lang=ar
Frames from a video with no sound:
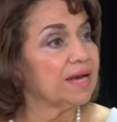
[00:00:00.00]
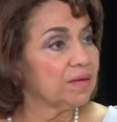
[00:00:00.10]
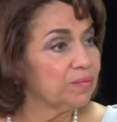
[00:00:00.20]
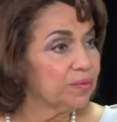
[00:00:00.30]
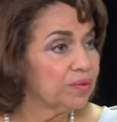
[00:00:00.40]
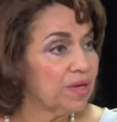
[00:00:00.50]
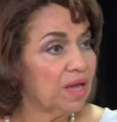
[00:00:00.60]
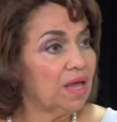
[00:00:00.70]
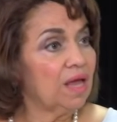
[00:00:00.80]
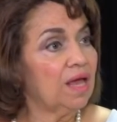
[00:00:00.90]
ترعب
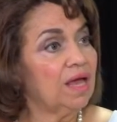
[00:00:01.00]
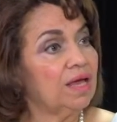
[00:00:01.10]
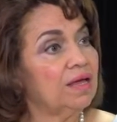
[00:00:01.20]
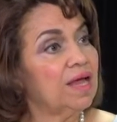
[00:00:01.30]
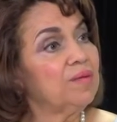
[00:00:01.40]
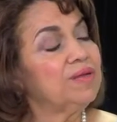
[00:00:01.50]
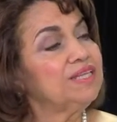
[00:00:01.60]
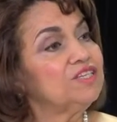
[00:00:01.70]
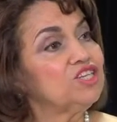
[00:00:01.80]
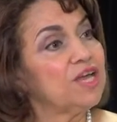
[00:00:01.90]
آه،
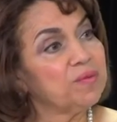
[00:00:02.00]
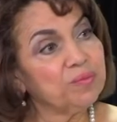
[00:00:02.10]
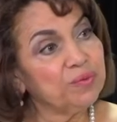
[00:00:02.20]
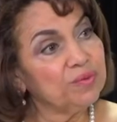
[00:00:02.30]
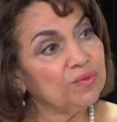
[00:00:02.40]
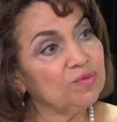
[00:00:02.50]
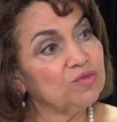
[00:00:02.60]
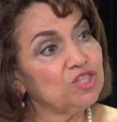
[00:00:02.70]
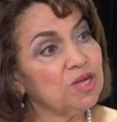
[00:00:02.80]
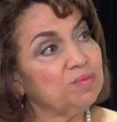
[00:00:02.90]
قابلت شاب
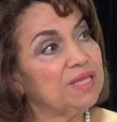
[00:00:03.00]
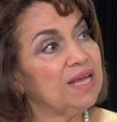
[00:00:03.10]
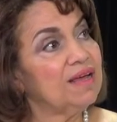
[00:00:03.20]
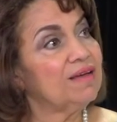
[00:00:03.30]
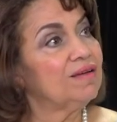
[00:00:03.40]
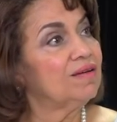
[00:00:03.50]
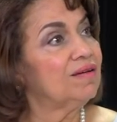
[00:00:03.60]
والشاب ده